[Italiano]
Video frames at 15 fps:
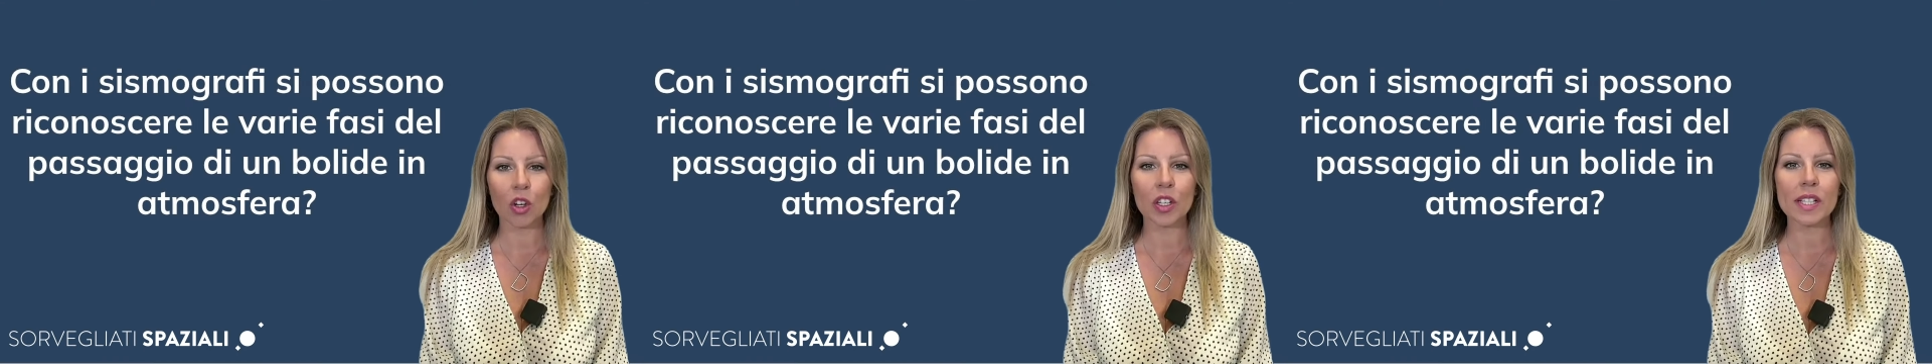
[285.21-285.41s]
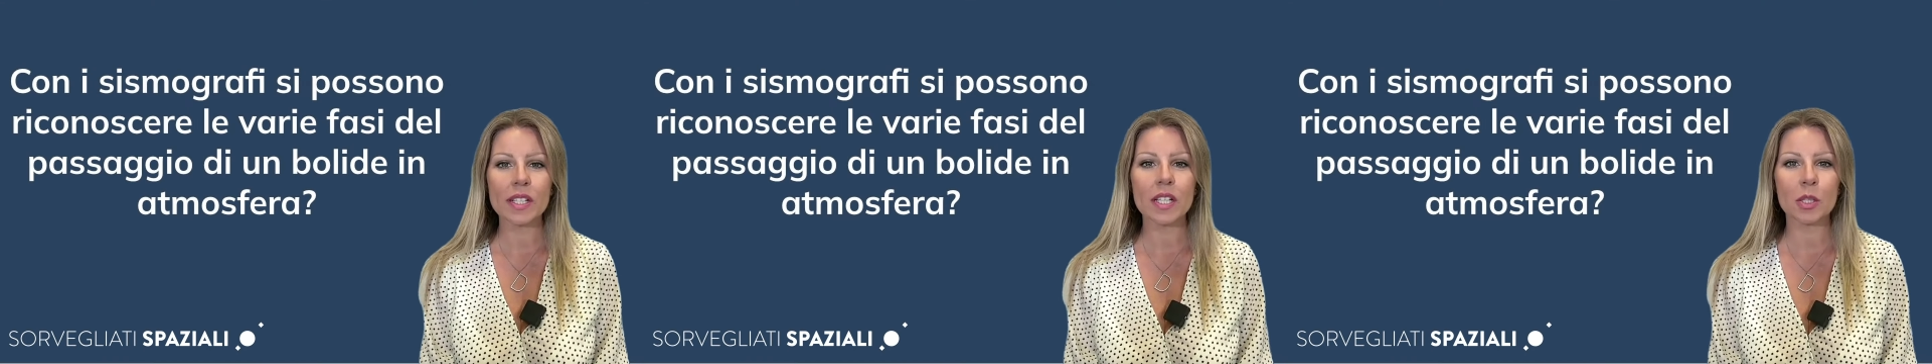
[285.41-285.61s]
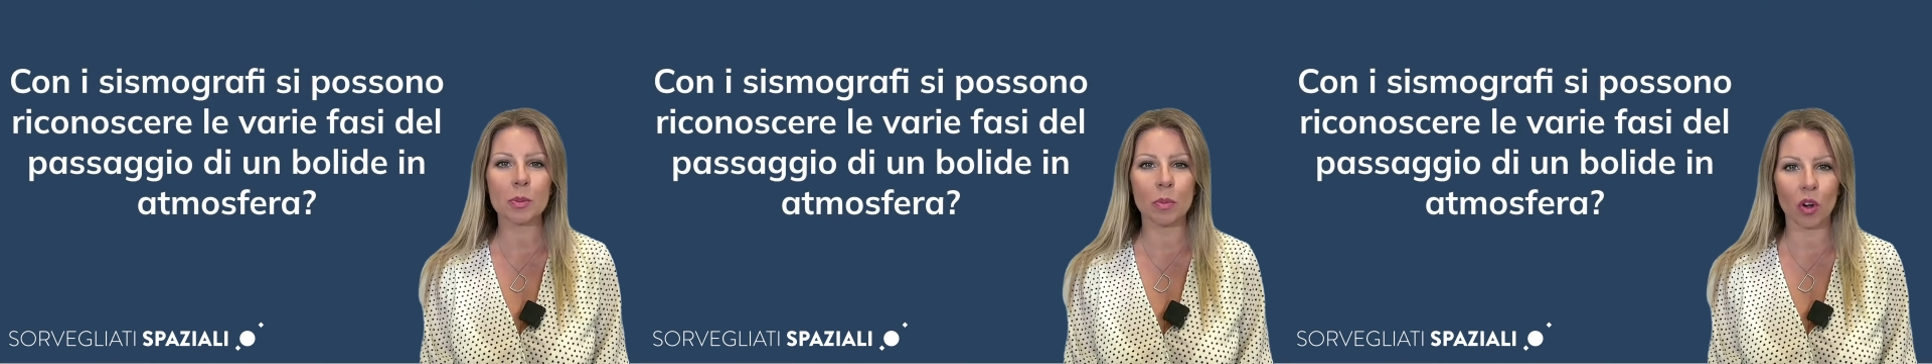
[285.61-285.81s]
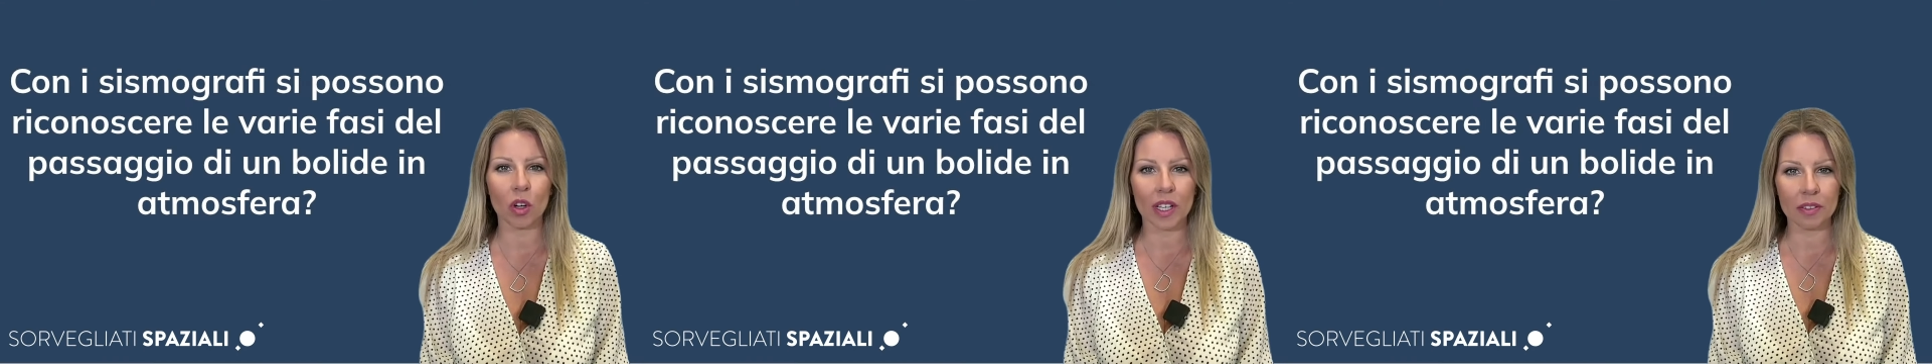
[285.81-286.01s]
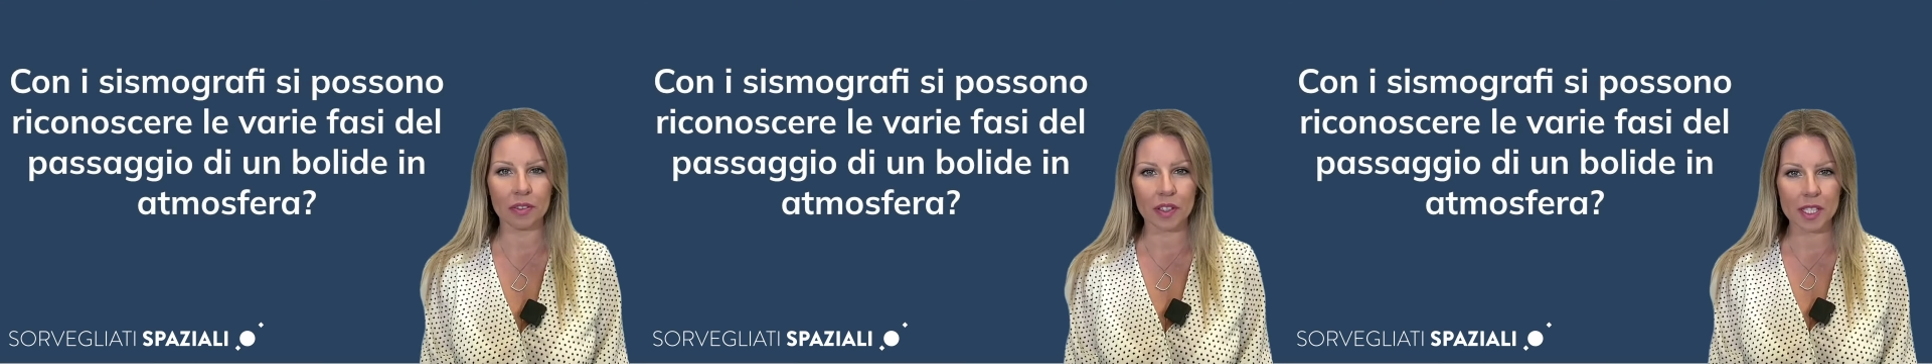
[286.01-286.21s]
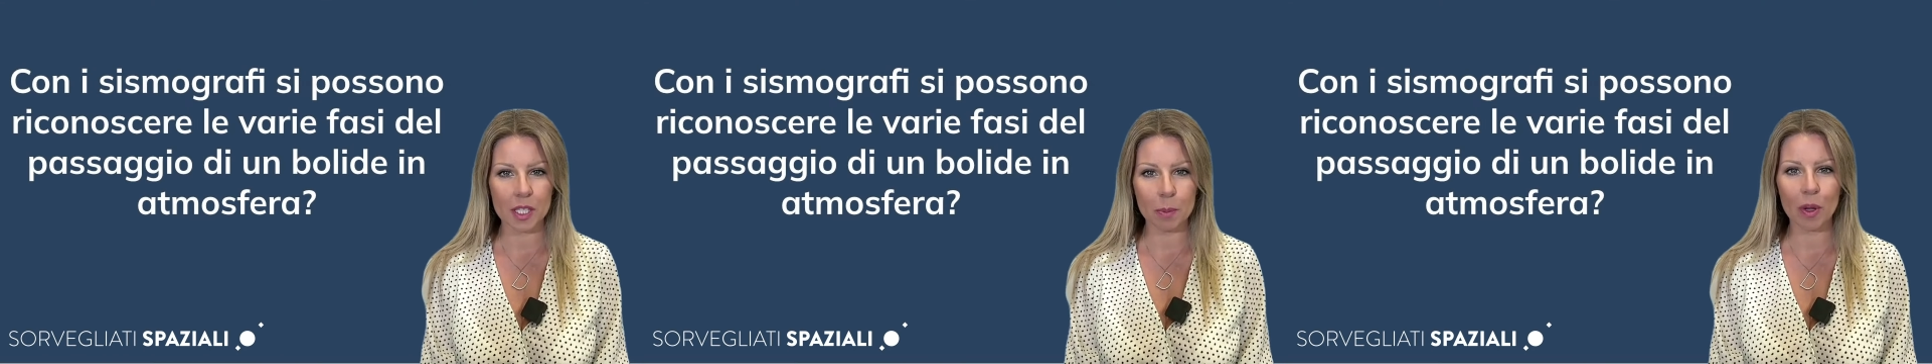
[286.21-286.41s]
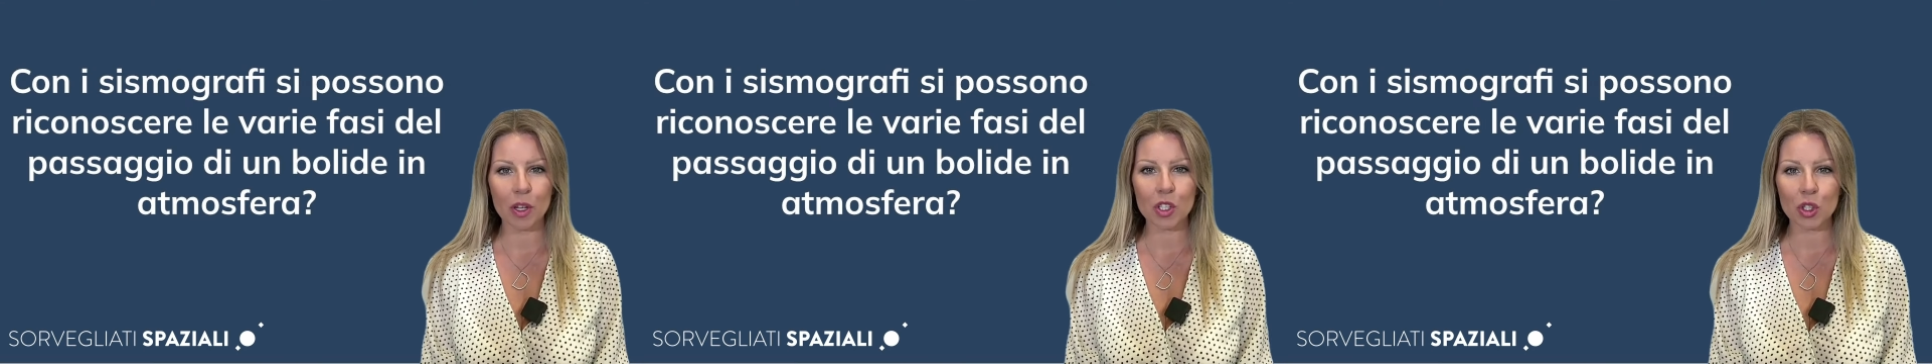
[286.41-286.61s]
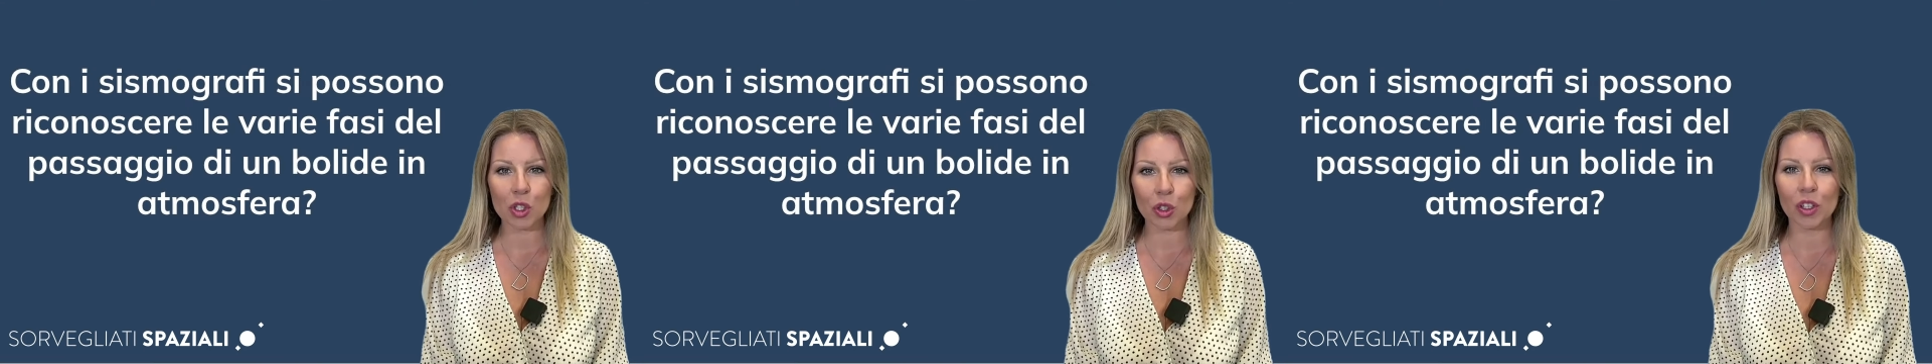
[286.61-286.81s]
Con i sismografi si
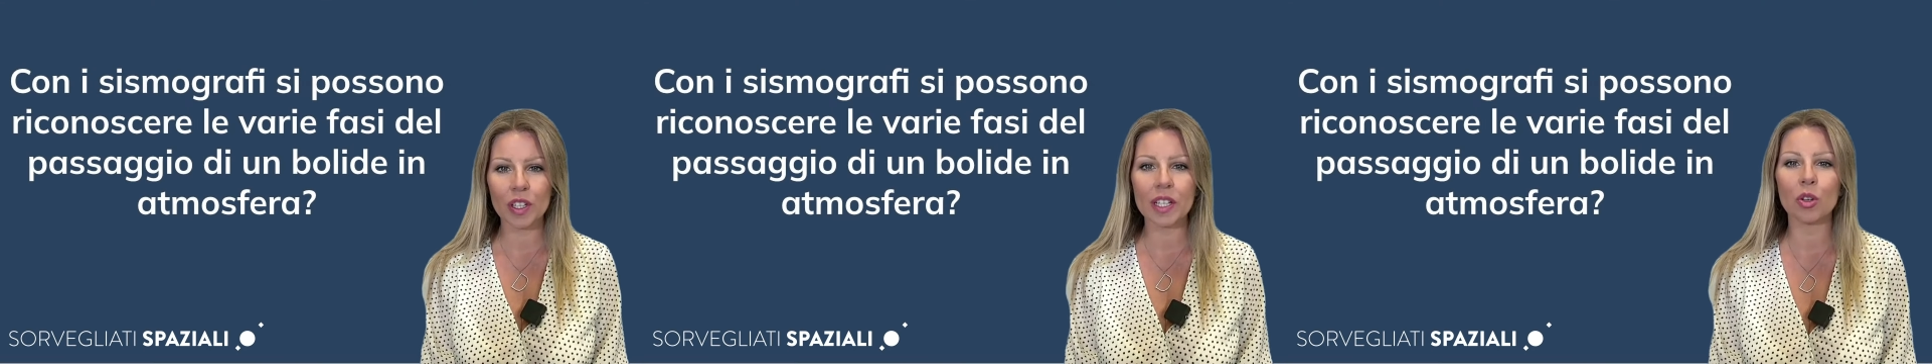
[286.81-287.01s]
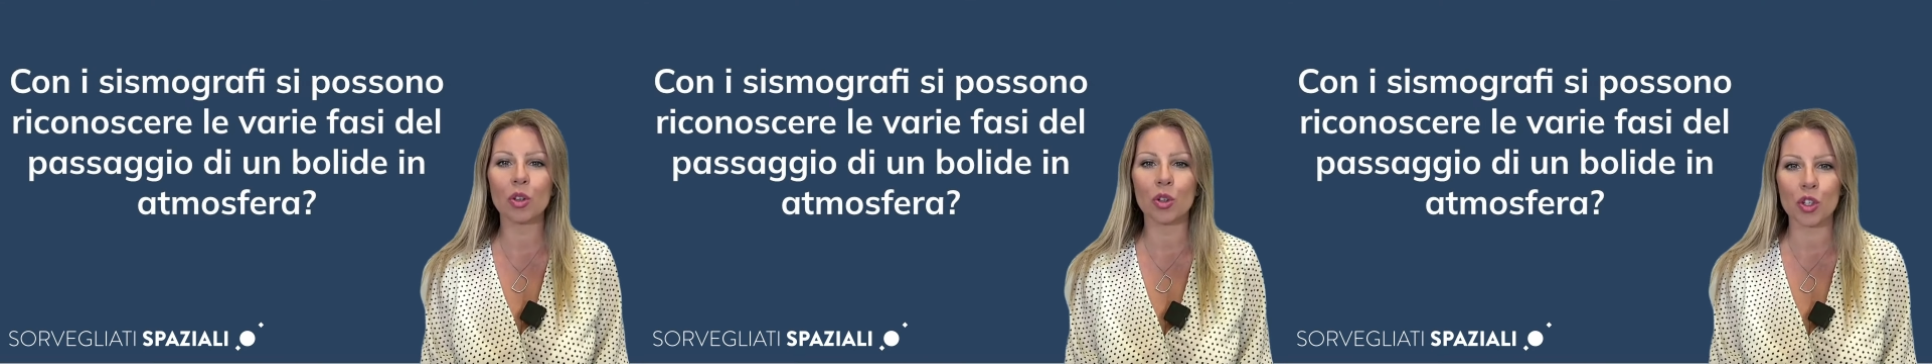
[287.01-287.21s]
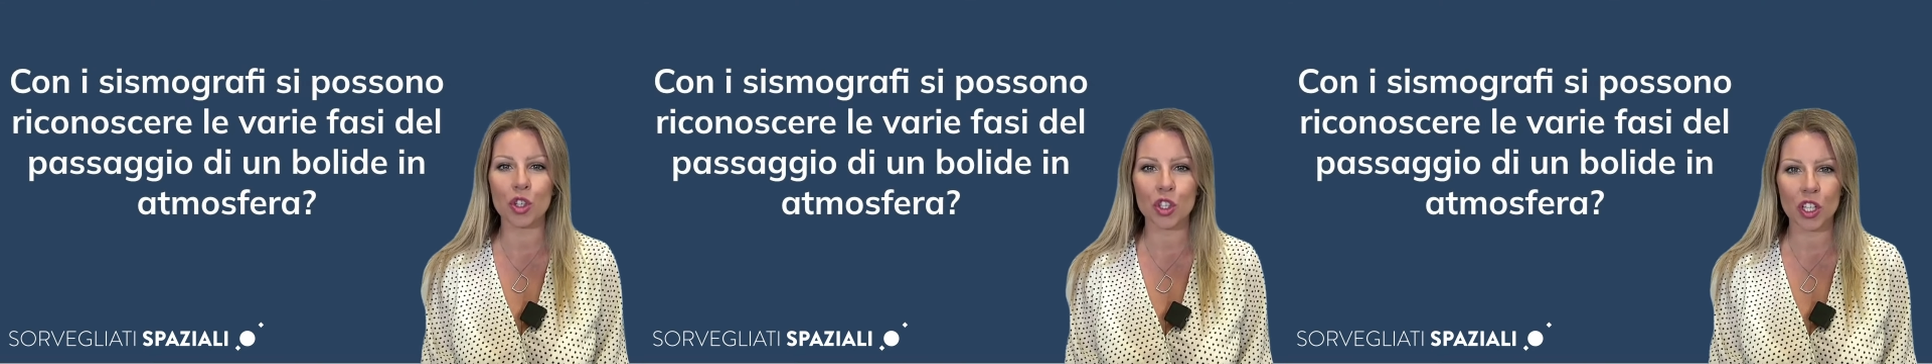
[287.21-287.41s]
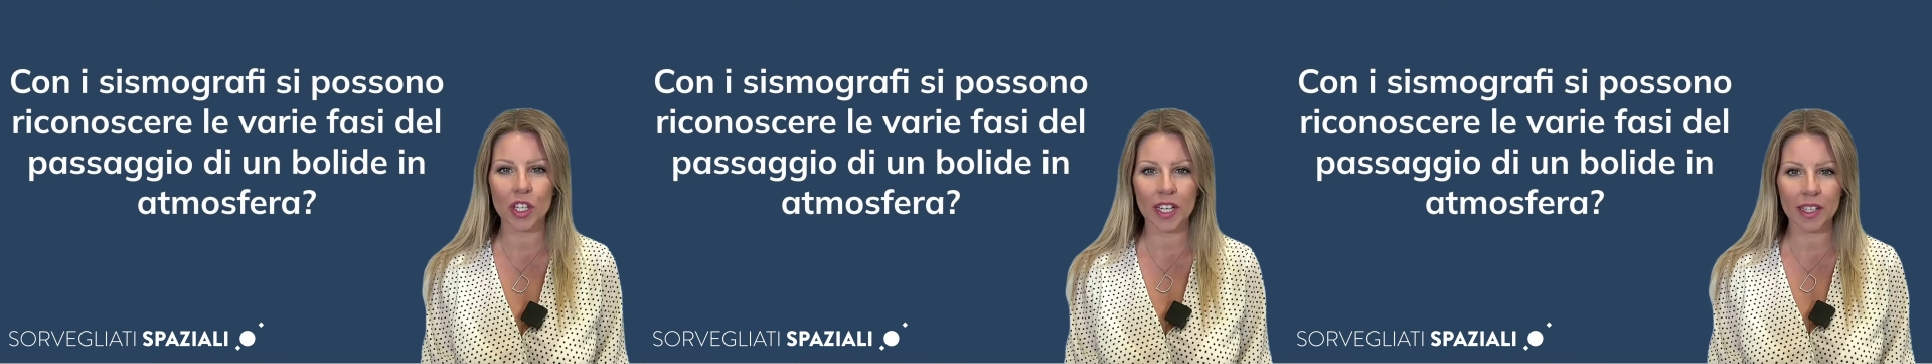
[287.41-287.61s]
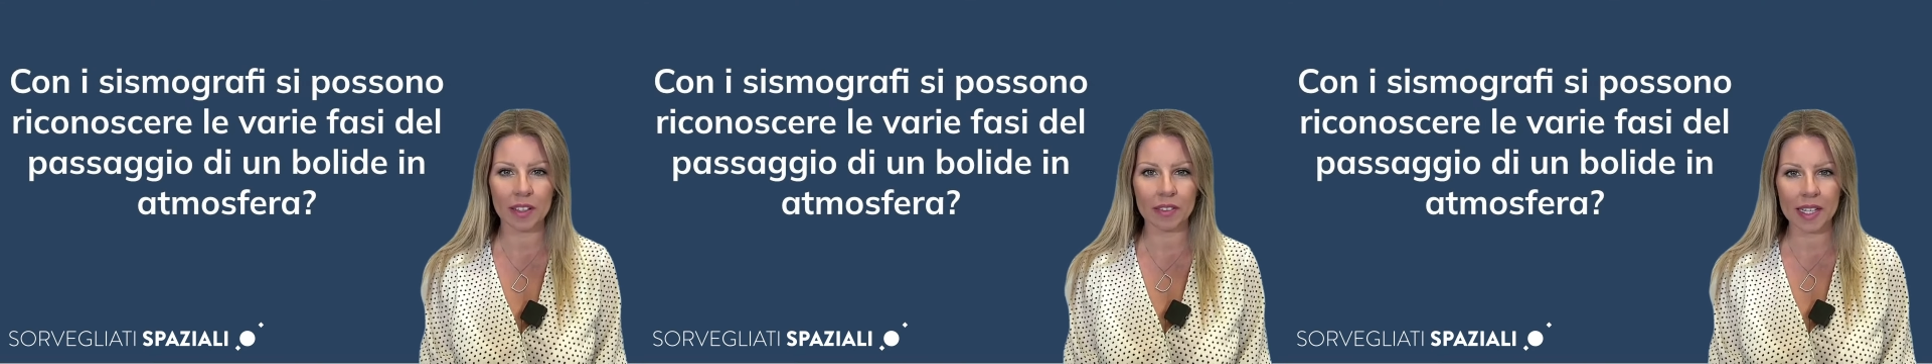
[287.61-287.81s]
possono riconoscere